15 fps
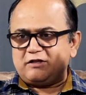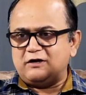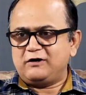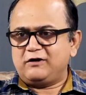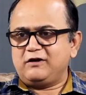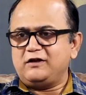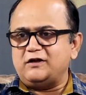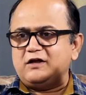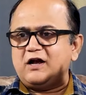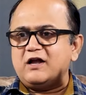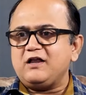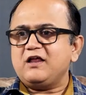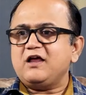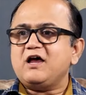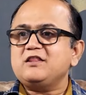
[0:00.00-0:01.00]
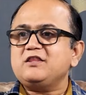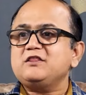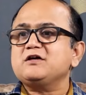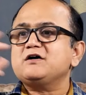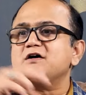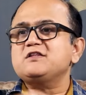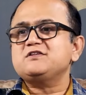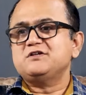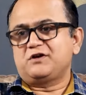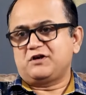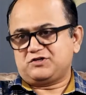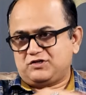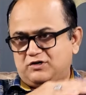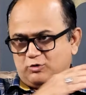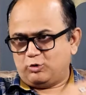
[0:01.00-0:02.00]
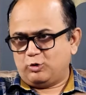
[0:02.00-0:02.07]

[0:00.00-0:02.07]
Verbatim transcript: తండ్రి అంటే అది థర్డ్ జనరేషన్